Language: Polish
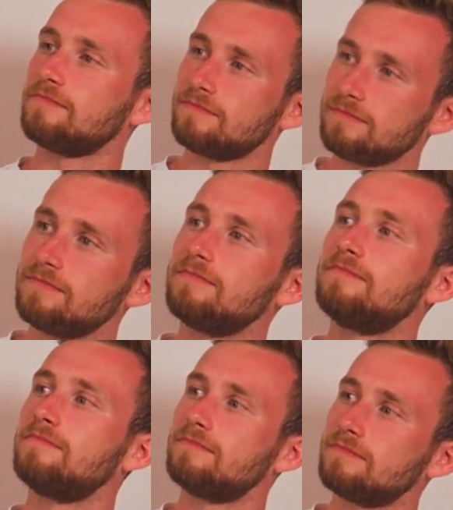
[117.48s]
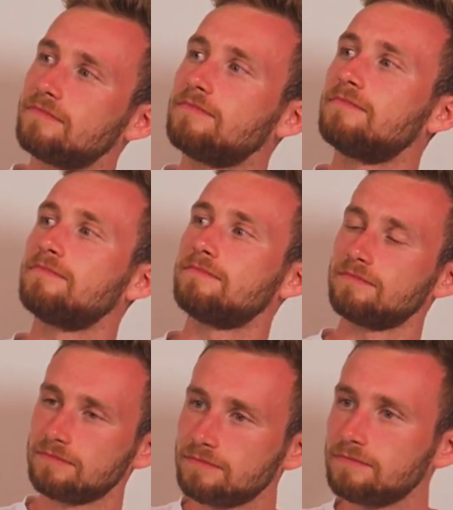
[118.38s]
wliczając moją pracę,
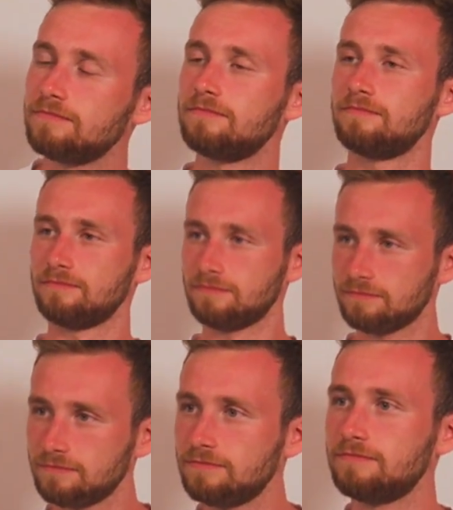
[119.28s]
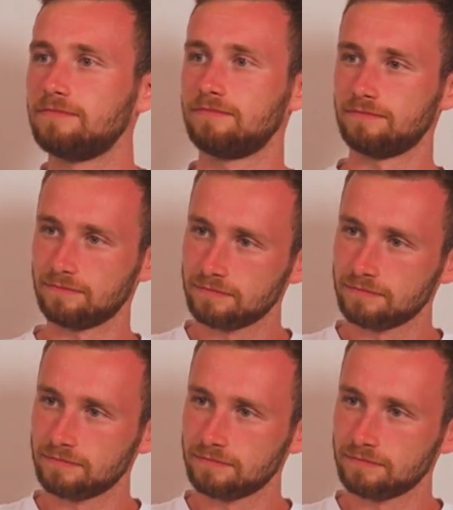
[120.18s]
jaką włożyłem przez te wszystkie lata